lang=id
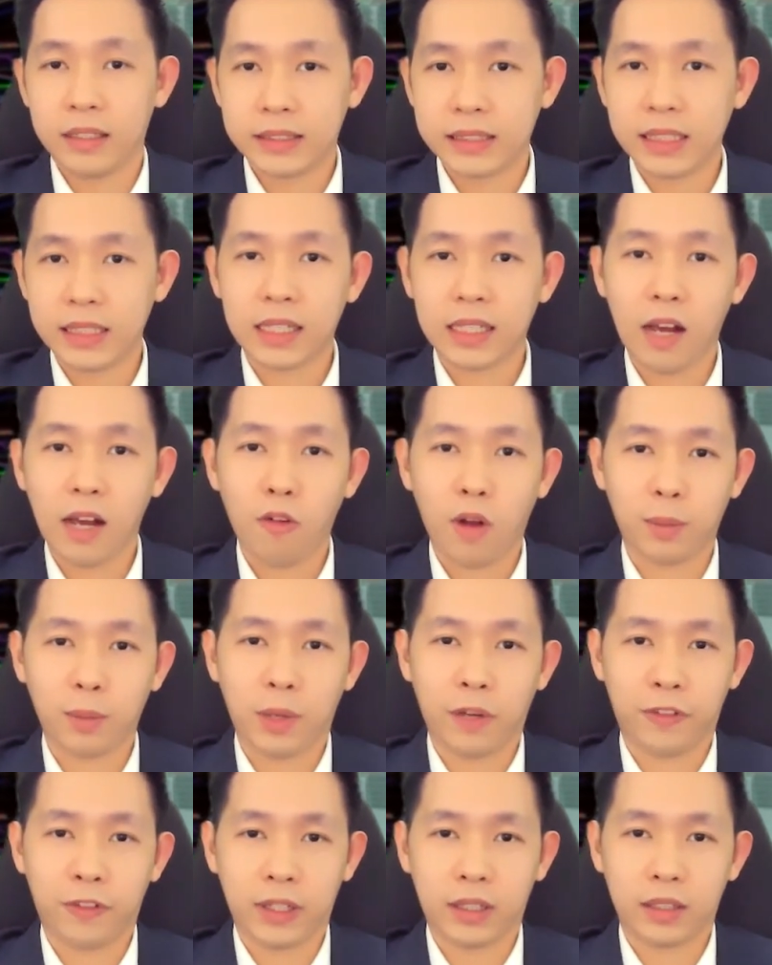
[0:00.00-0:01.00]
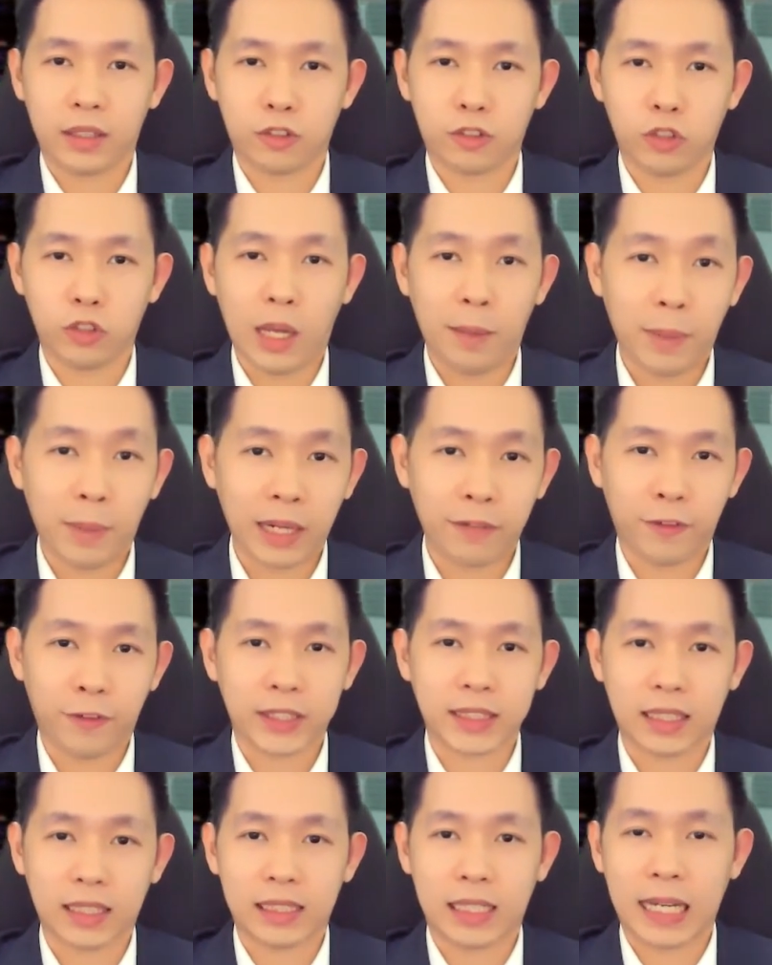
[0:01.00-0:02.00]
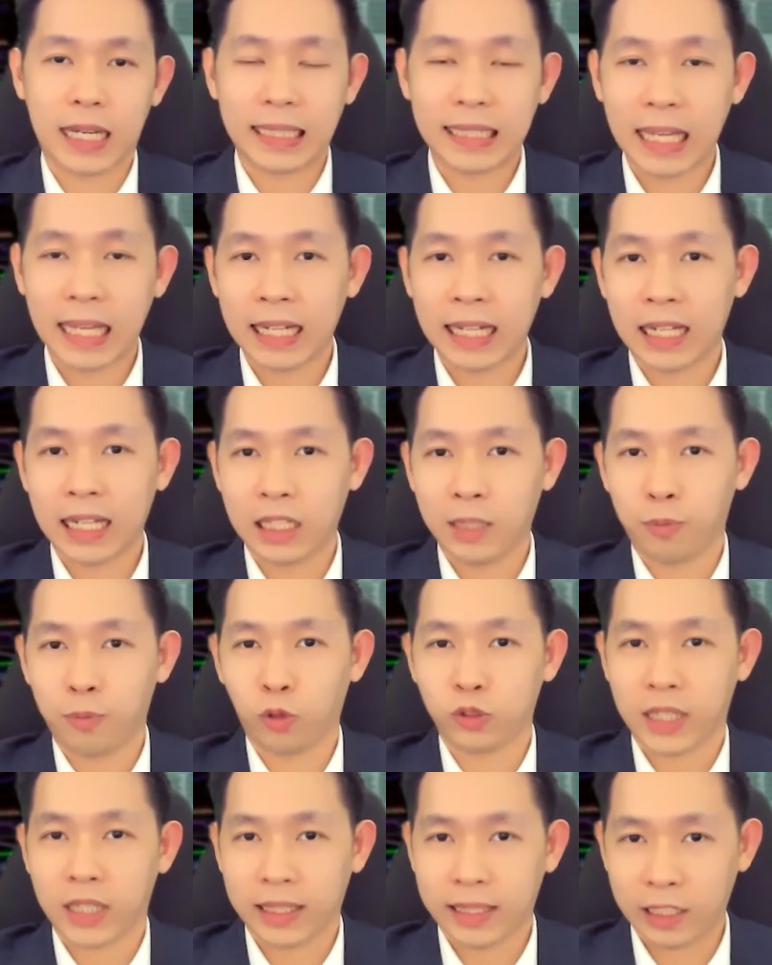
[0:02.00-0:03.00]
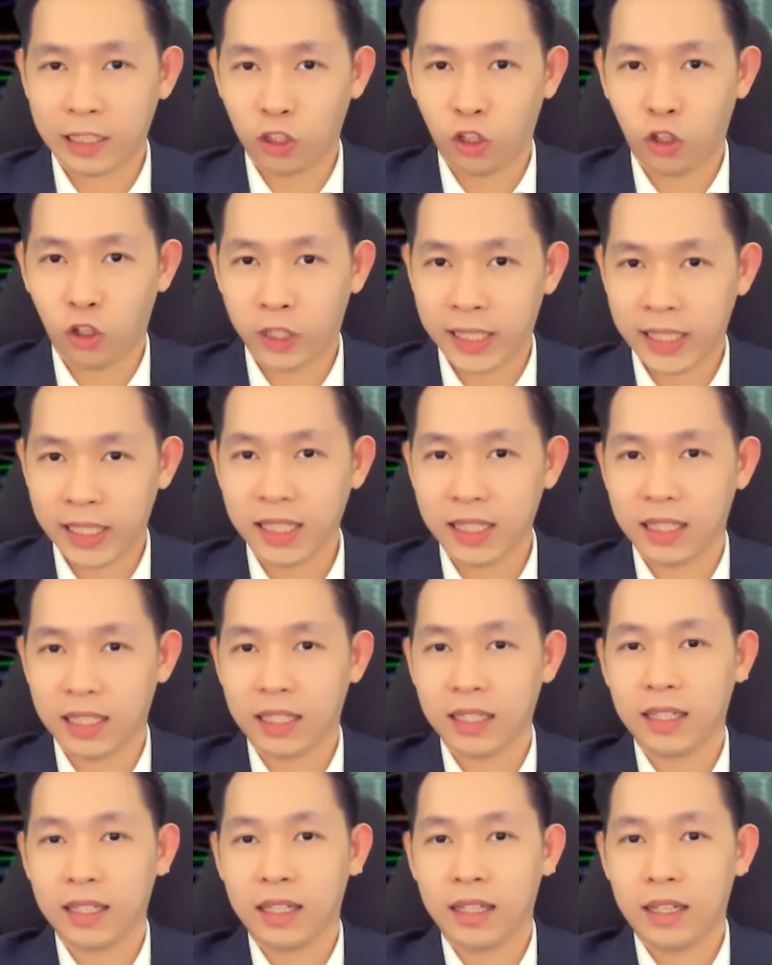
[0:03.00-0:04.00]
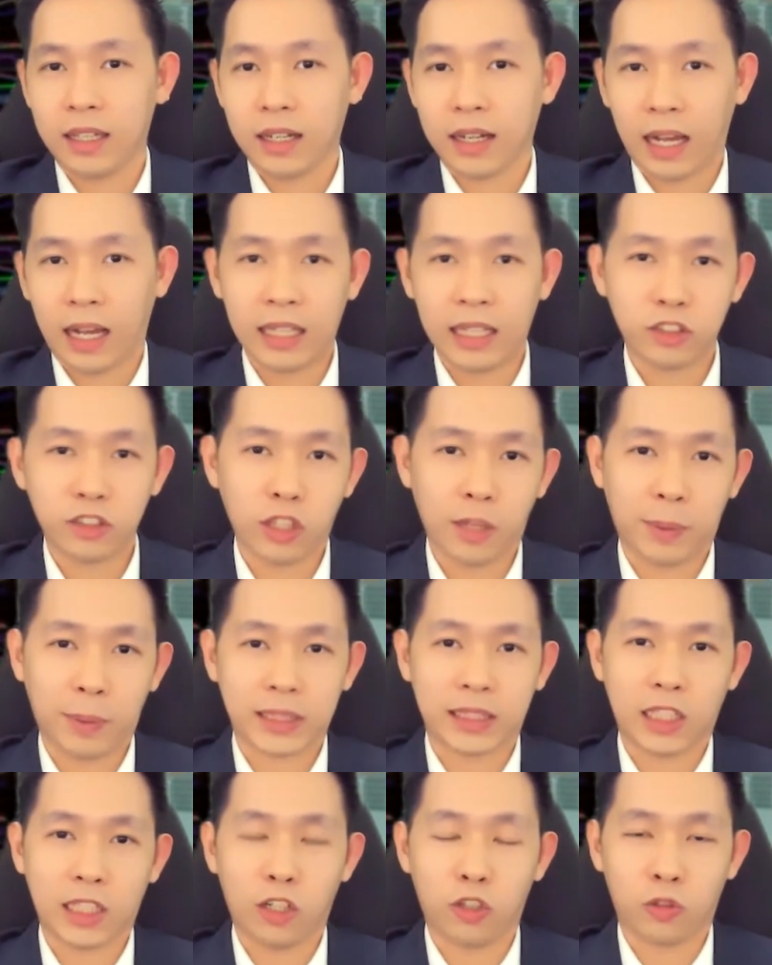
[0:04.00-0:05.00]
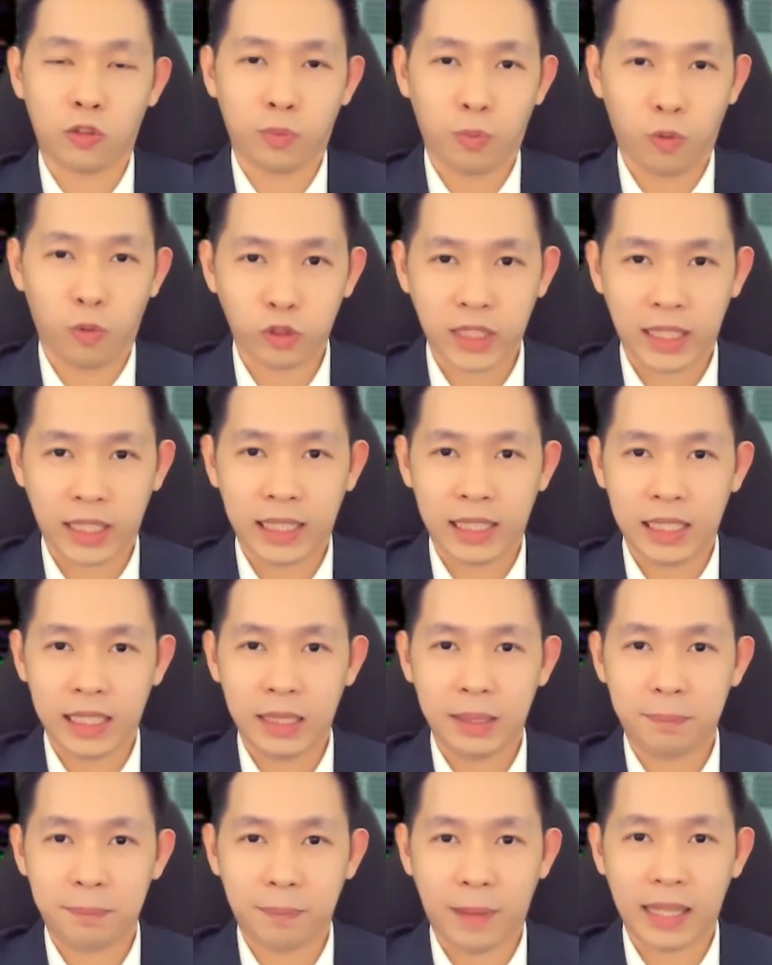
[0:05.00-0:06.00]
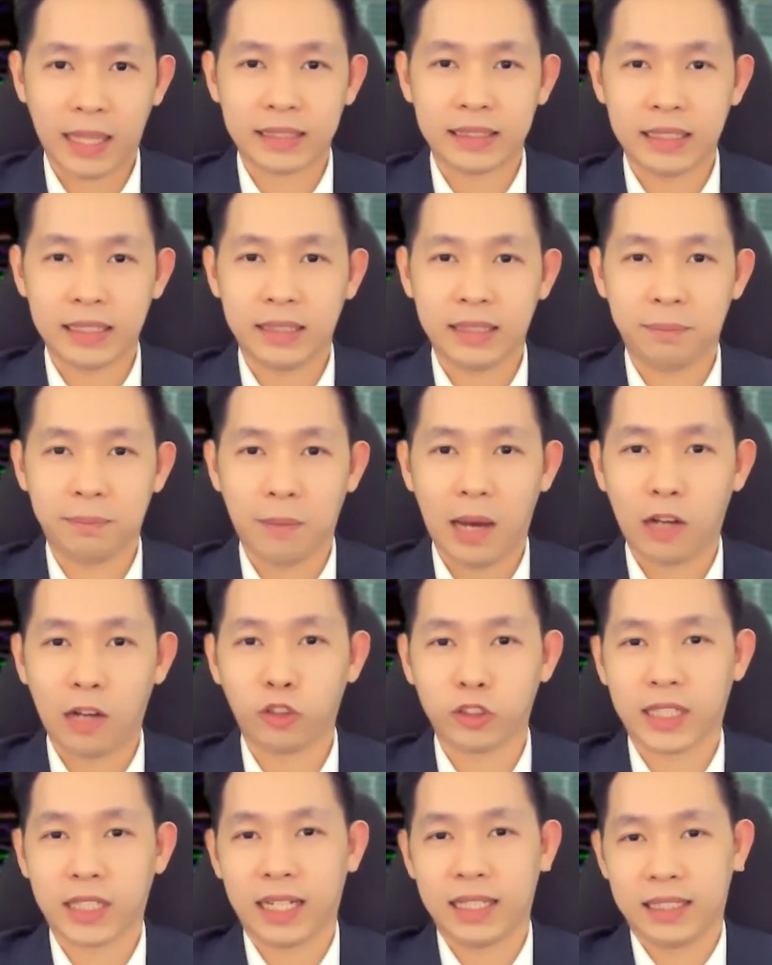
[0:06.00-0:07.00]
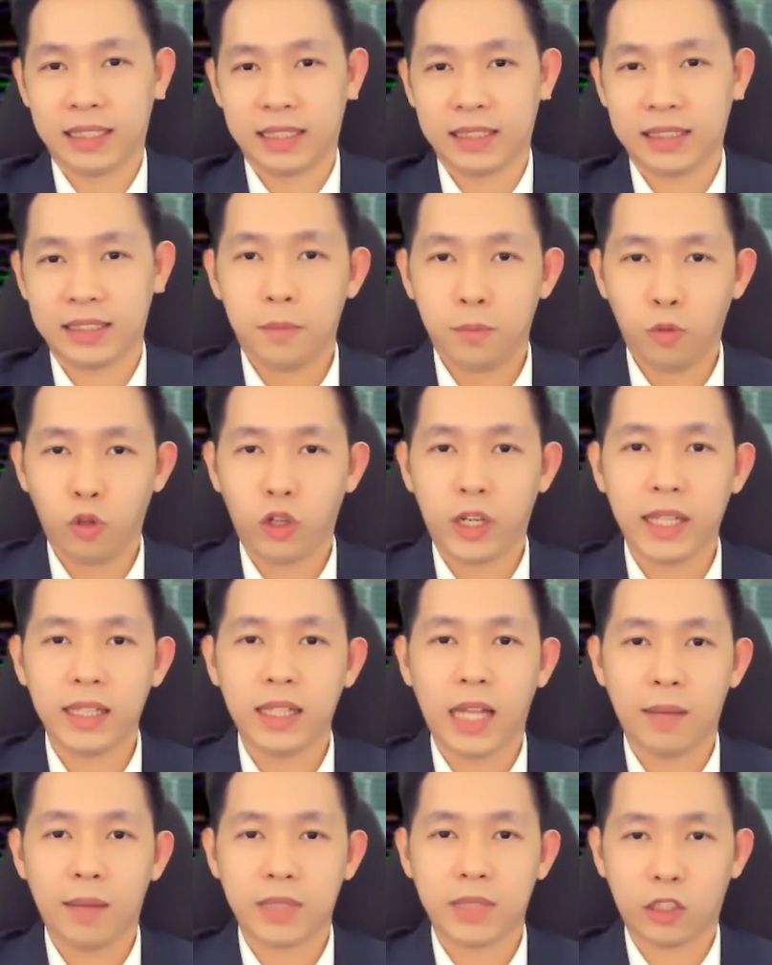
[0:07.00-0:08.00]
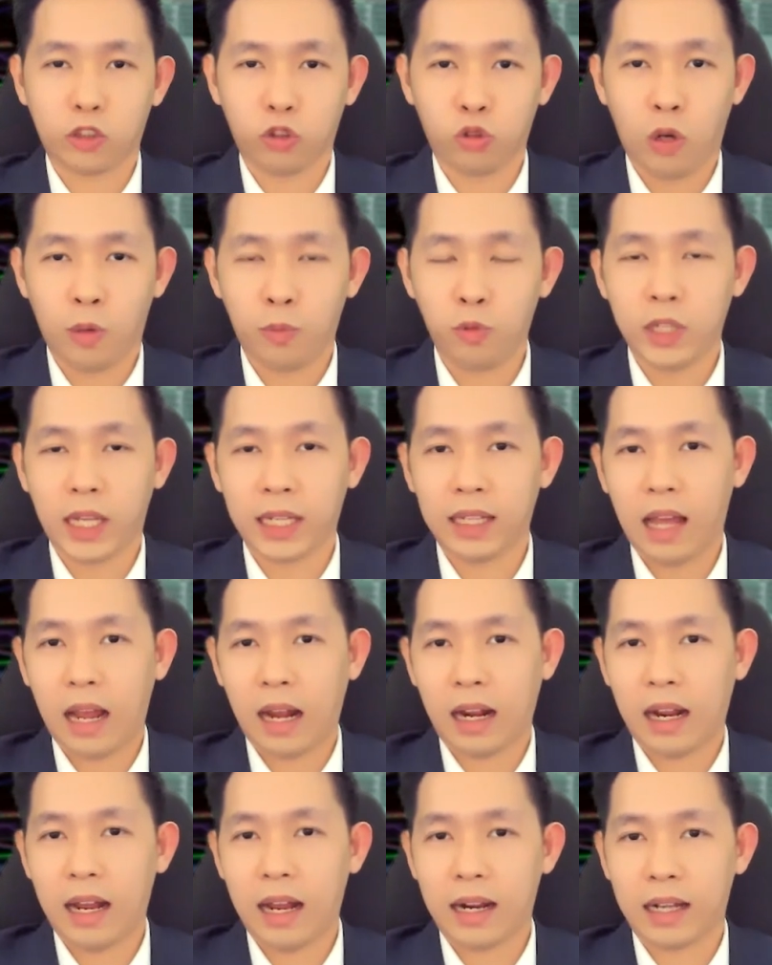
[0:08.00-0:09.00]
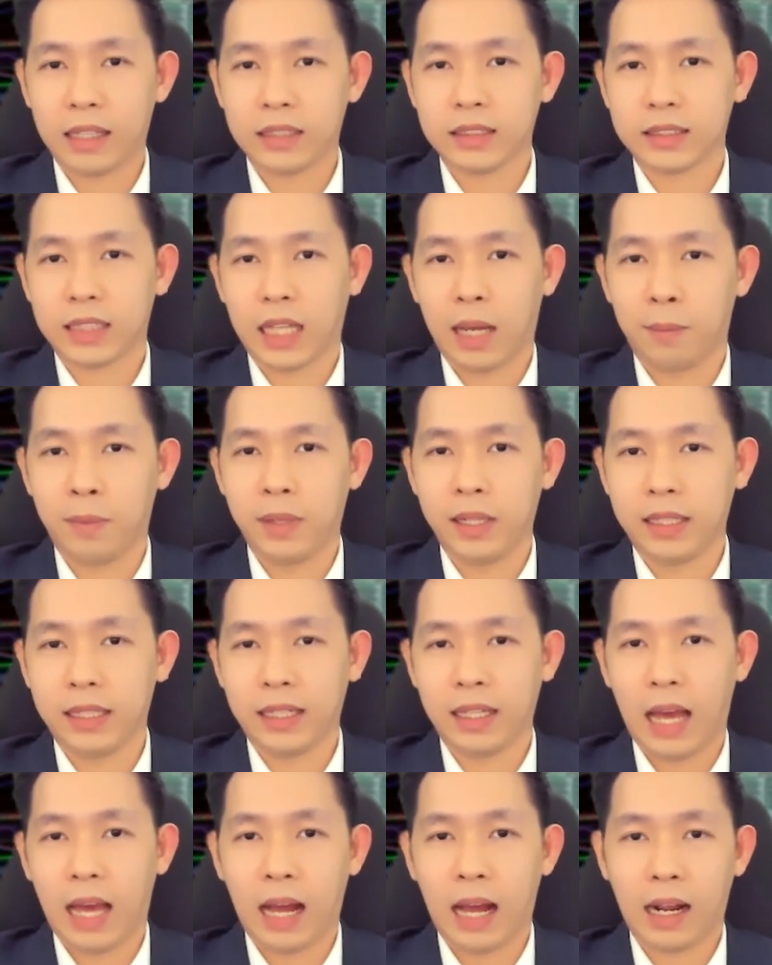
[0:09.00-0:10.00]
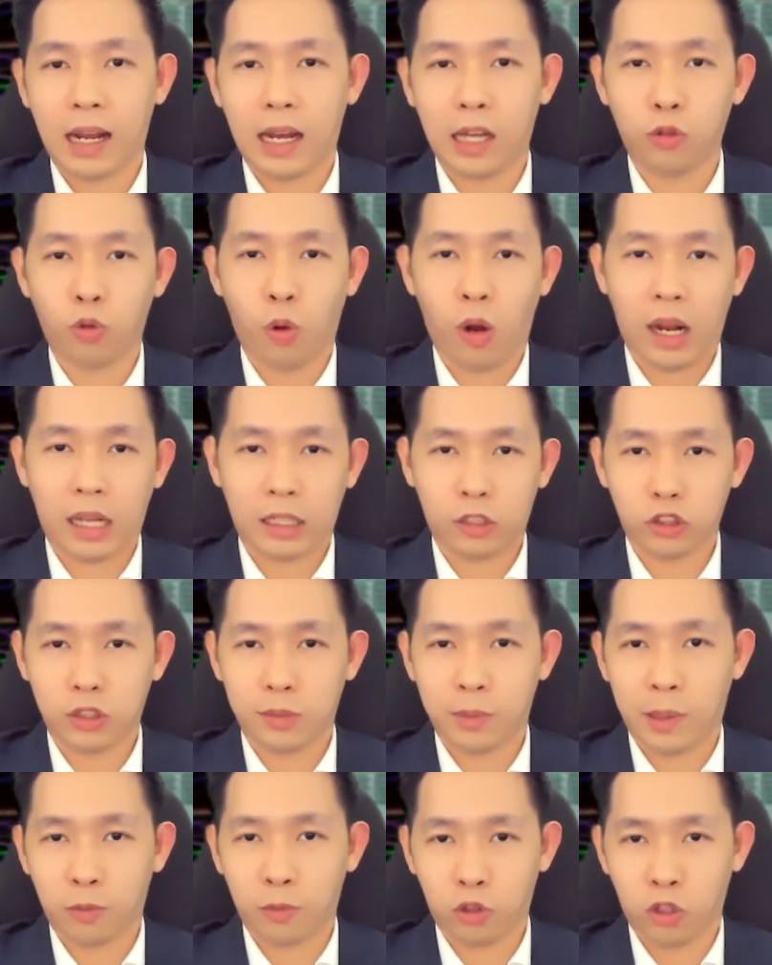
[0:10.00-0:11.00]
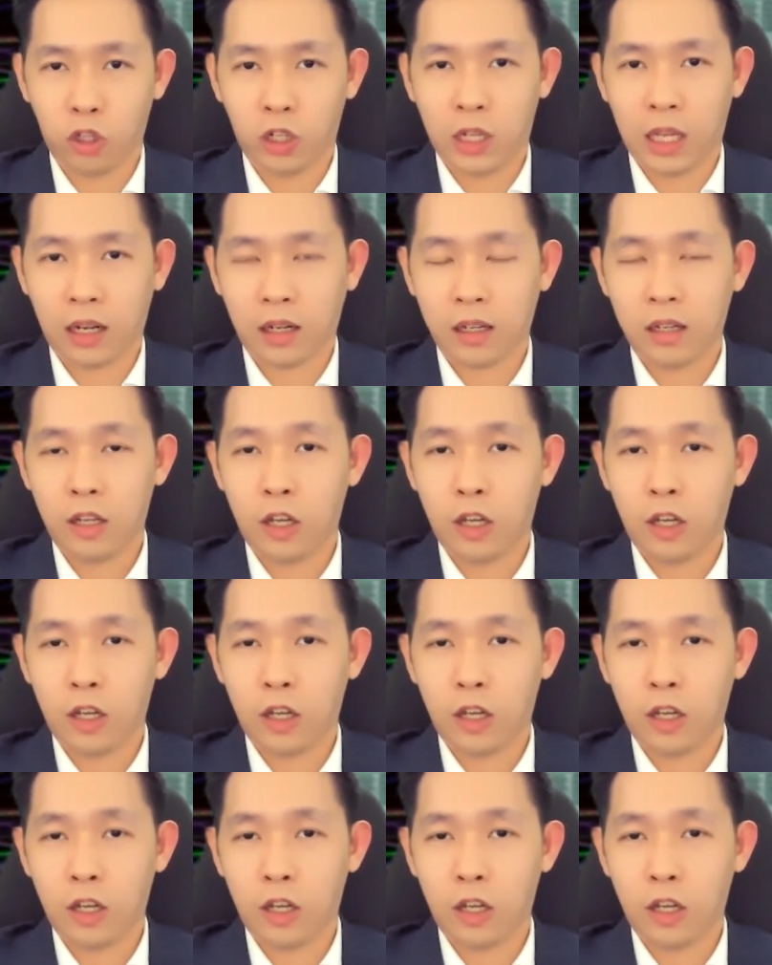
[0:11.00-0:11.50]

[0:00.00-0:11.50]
Jika Warren Buffett sudah menginvestasikan dana di perusahaan teknologi ini, kalian sudah pasti tahu perusahaan ini pasti bagus sekali mungkin dalam 1-2 bulan harga akan stabil di angka 250 dolar.